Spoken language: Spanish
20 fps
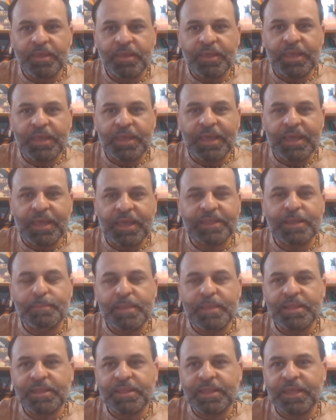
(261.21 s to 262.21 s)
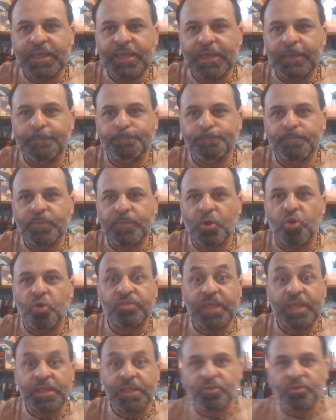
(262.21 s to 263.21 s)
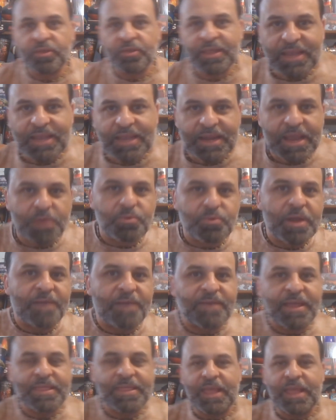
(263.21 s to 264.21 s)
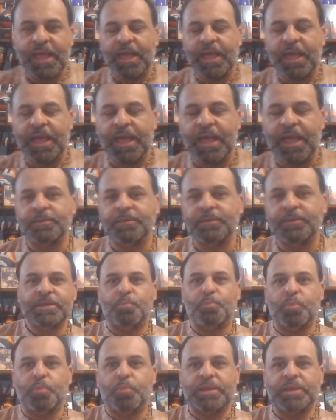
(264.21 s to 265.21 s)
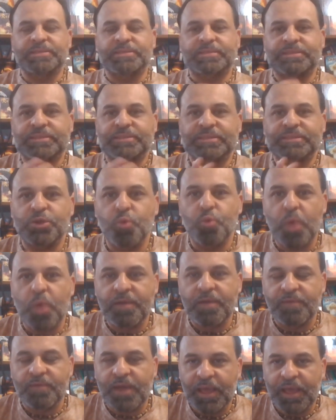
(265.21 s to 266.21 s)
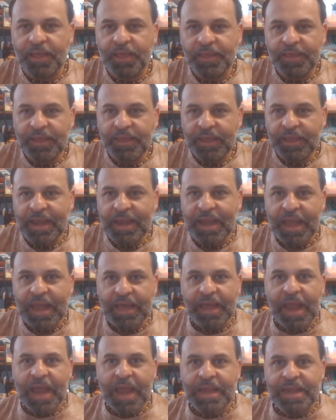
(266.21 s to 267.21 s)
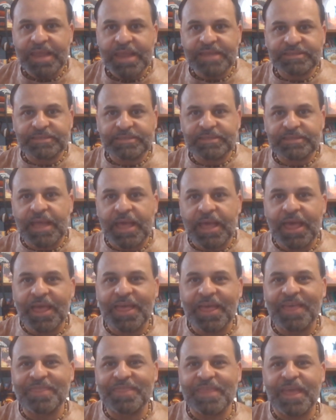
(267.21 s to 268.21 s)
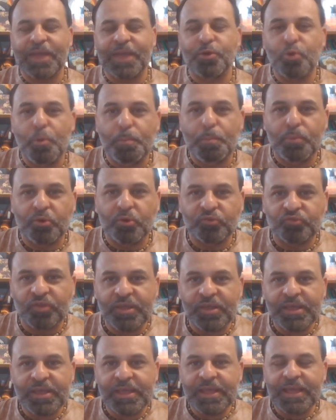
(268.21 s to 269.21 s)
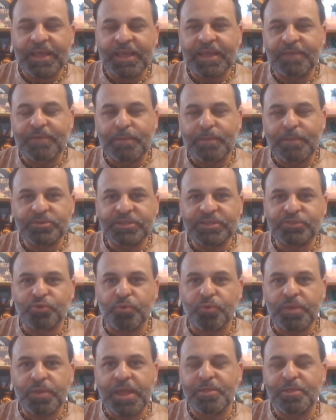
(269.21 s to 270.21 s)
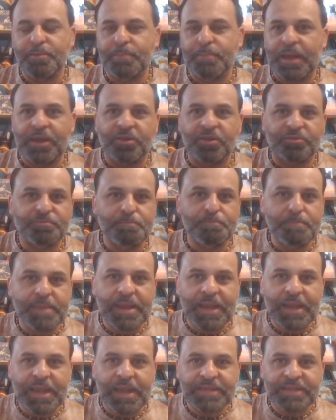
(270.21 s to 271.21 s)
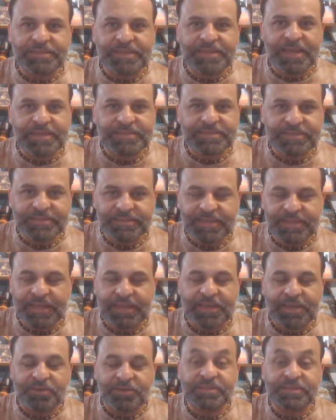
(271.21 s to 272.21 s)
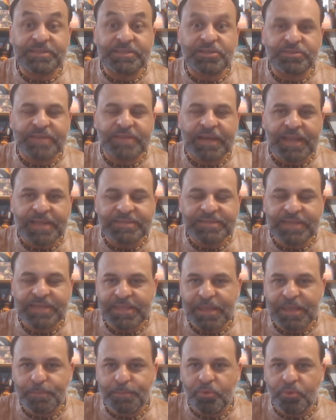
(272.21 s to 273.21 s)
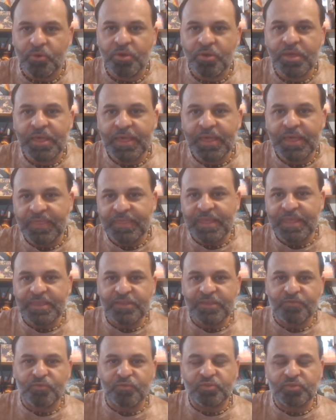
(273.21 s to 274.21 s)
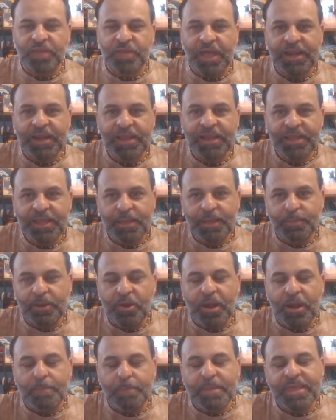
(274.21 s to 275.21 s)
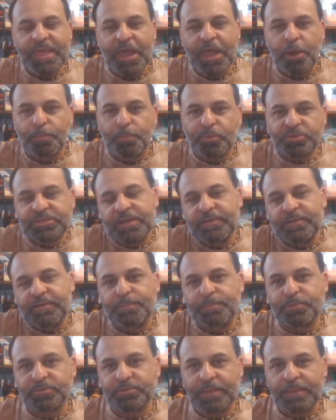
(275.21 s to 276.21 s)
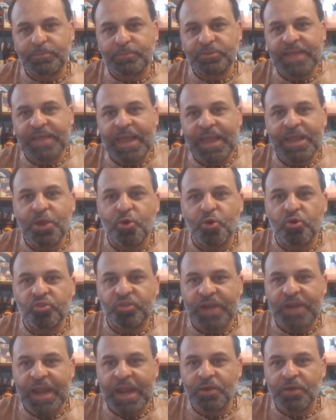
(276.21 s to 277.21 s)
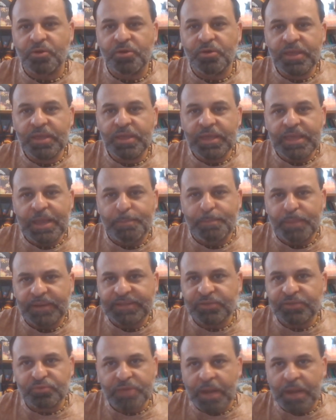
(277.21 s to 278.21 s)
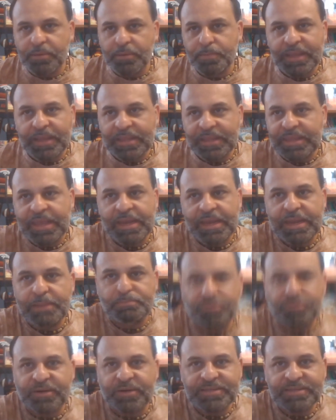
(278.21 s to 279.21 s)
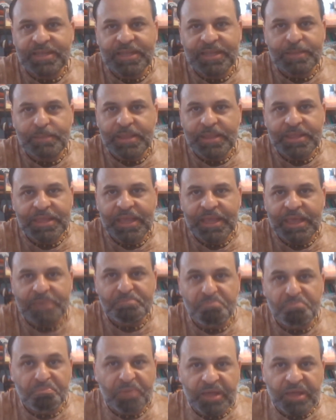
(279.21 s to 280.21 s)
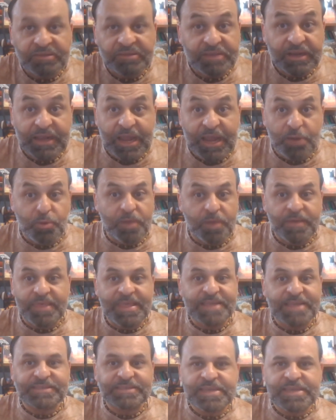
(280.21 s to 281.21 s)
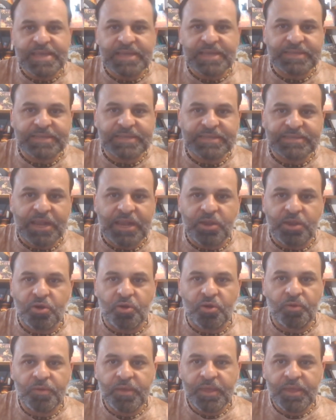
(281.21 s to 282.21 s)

y realmente contento de tener una banda pues nueva en la gran lista de grupos que vamos descubriendo, más los miles que existen, que no sé si nos alcance el tiempo de disfrutar, pero en la medida de lo posible, pues vamos a encontrarlo. Y aparte es un álbum que tiene pues, recientemente, cerca de 9, 10 días, que salió